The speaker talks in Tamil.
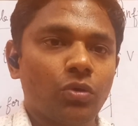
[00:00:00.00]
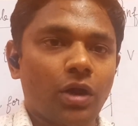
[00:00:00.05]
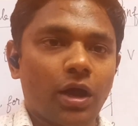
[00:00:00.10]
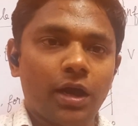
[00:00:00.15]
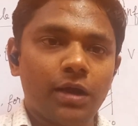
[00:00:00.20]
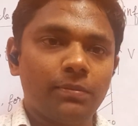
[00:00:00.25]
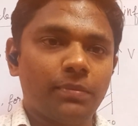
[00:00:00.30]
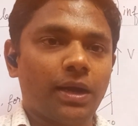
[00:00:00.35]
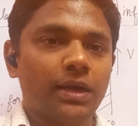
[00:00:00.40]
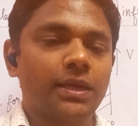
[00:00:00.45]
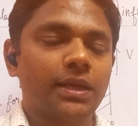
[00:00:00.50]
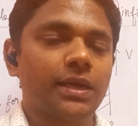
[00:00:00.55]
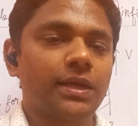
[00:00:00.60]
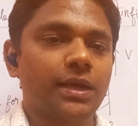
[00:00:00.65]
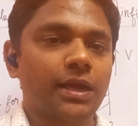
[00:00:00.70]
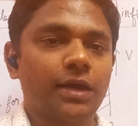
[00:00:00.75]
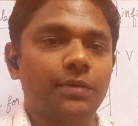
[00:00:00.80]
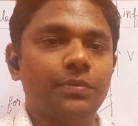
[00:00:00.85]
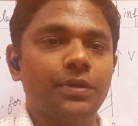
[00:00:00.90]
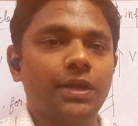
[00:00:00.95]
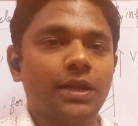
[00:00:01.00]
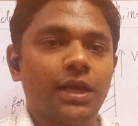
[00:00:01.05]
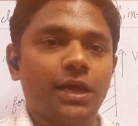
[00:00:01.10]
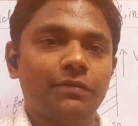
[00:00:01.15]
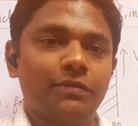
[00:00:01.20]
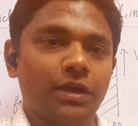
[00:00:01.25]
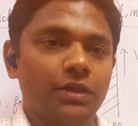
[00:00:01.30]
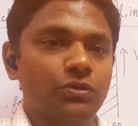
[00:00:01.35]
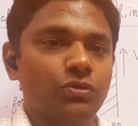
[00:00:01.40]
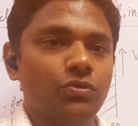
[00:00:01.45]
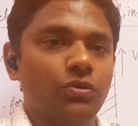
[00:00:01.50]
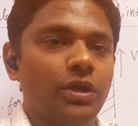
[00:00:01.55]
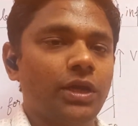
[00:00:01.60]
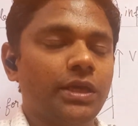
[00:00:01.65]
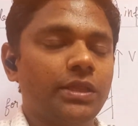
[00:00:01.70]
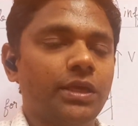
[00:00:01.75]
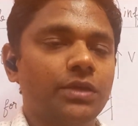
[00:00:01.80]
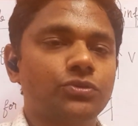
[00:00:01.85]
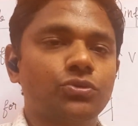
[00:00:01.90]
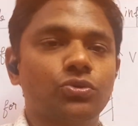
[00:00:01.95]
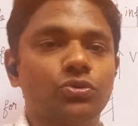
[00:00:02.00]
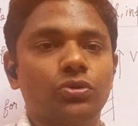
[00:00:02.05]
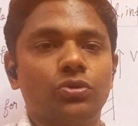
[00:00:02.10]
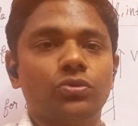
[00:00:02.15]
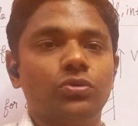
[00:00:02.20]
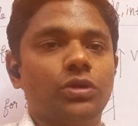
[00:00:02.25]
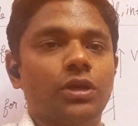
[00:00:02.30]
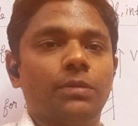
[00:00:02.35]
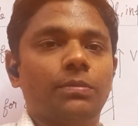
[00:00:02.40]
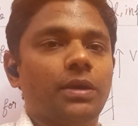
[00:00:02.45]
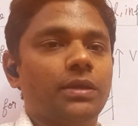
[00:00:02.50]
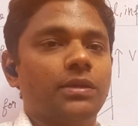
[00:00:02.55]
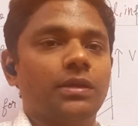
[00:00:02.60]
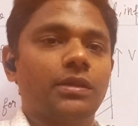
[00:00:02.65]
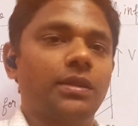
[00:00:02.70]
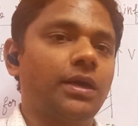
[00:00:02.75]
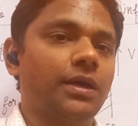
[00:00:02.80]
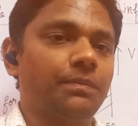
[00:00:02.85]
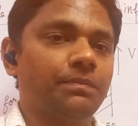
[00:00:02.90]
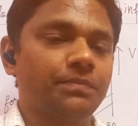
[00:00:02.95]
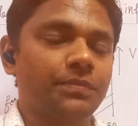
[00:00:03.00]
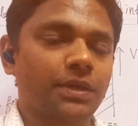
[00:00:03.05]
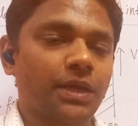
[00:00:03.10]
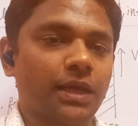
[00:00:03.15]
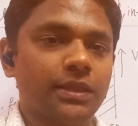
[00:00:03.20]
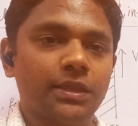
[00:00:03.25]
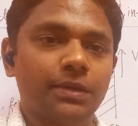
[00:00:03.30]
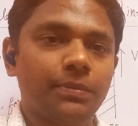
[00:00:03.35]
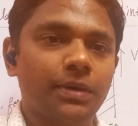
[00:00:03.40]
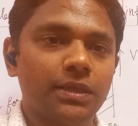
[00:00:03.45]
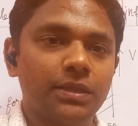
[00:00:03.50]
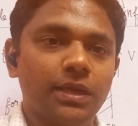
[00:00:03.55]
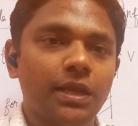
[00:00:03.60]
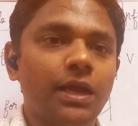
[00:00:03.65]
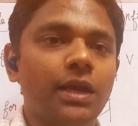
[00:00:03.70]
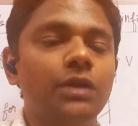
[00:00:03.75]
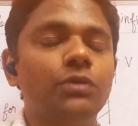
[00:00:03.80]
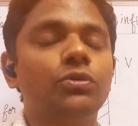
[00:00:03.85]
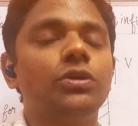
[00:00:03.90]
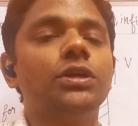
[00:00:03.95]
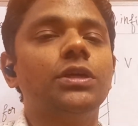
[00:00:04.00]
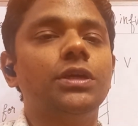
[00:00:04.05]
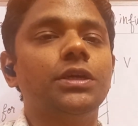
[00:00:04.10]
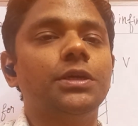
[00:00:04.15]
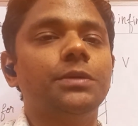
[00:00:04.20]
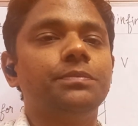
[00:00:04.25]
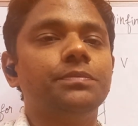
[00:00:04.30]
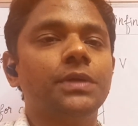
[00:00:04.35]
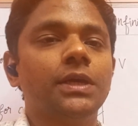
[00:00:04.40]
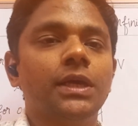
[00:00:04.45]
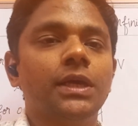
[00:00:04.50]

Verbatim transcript: ஒரு ஆள் மாட்டிக்கிட்டான் அப்படின்னா அது அதுக்குள்ளேயே தான் சுத்தணுன்ற மாதிரி தான் அந்த மாதிரியான ஒரு